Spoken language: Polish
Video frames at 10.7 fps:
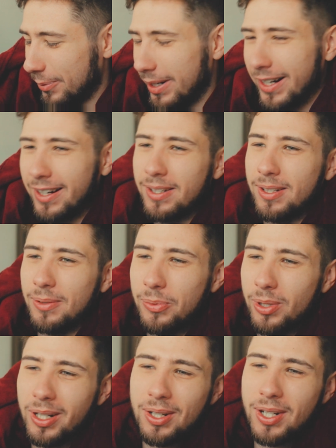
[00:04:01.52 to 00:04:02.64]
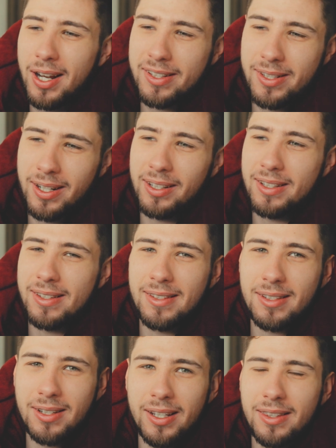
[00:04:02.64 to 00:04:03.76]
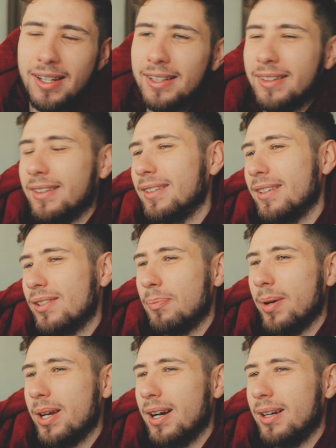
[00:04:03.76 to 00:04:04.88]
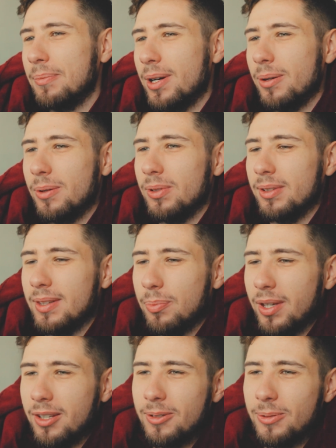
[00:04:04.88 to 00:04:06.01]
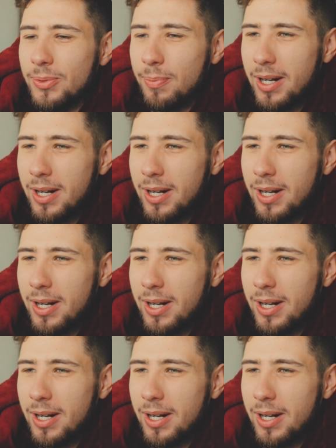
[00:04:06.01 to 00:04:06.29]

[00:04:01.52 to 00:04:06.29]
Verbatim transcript: była jakaś, była jakaś akcja, że ten, że Peja miał na pieńku z